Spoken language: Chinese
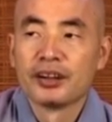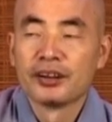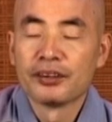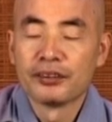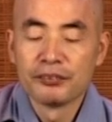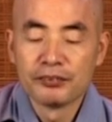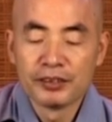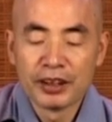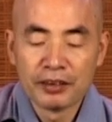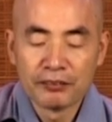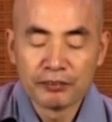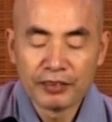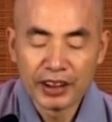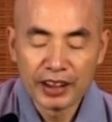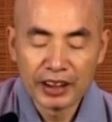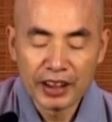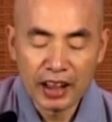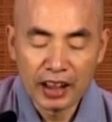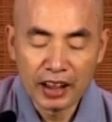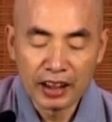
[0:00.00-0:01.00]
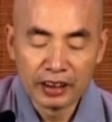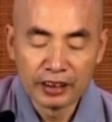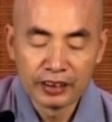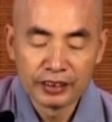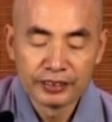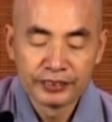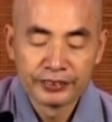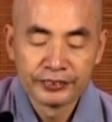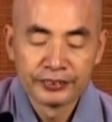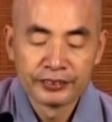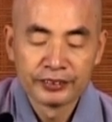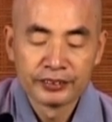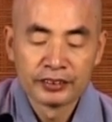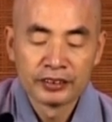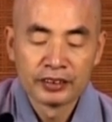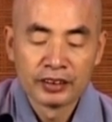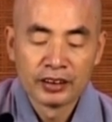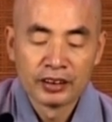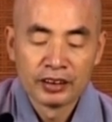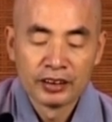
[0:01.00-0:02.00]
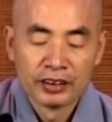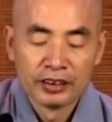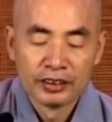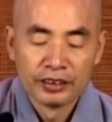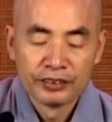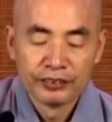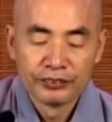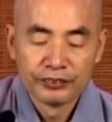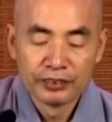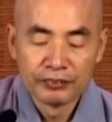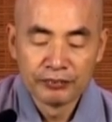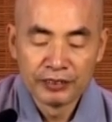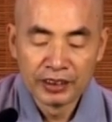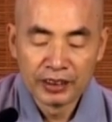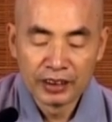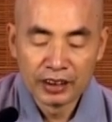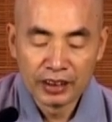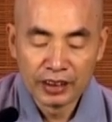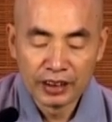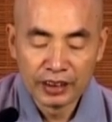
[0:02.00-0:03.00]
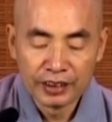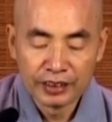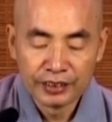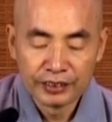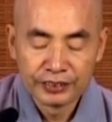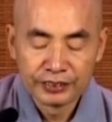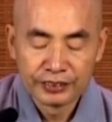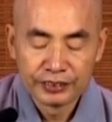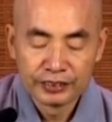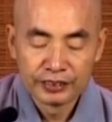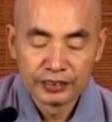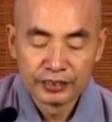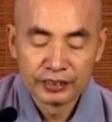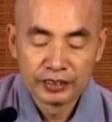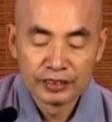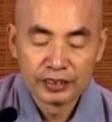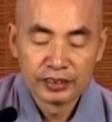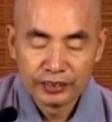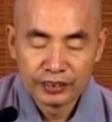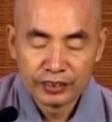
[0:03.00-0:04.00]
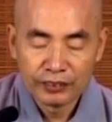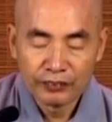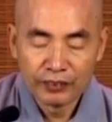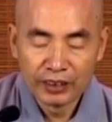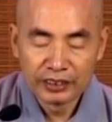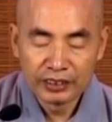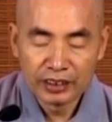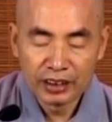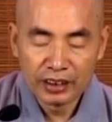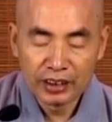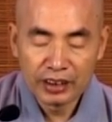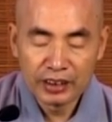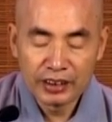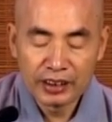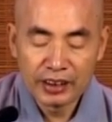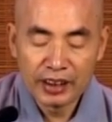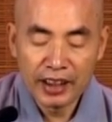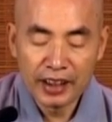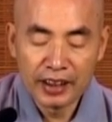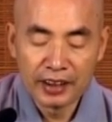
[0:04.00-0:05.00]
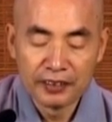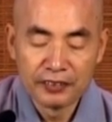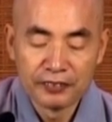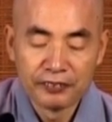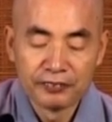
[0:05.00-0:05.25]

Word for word: 我们要培养我们的关照的力量，